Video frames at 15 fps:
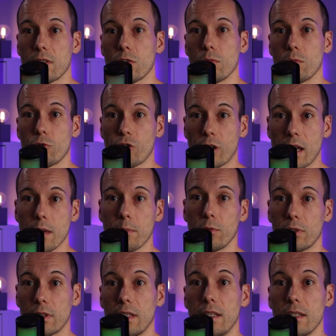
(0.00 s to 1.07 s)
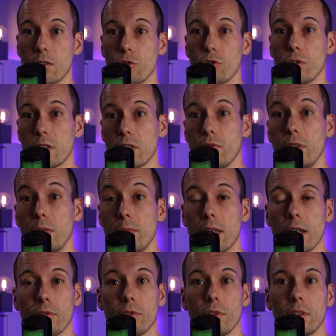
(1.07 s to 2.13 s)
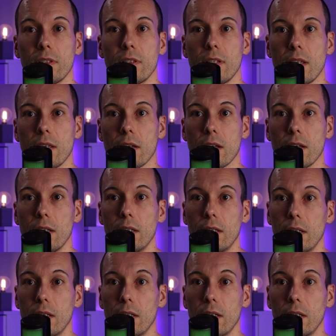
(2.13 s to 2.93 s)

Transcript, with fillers: zum Schreib- oder Leseschutz vielmehr von der